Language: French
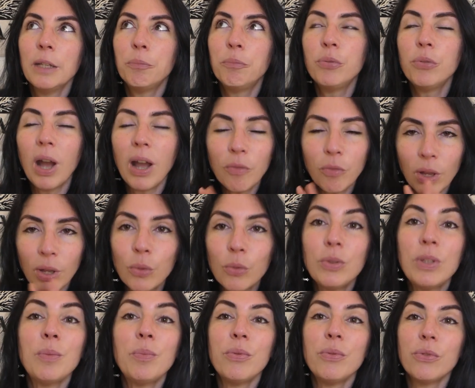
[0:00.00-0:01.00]
Pour avoir
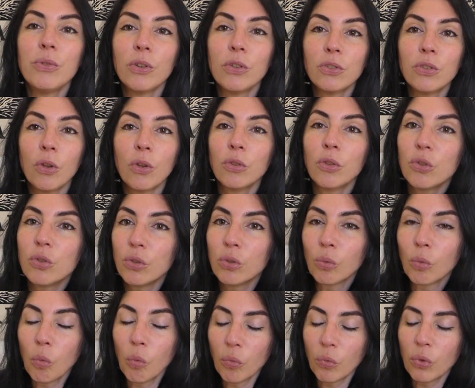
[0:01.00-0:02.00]
goûté plusieurs sortes, je
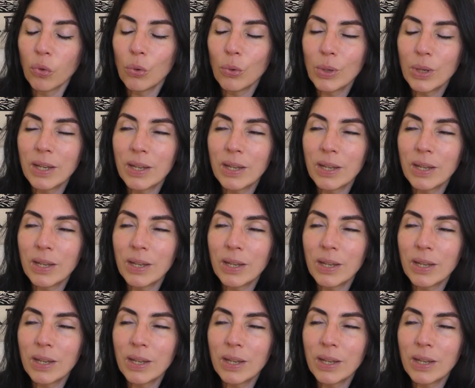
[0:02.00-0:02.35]
trouve que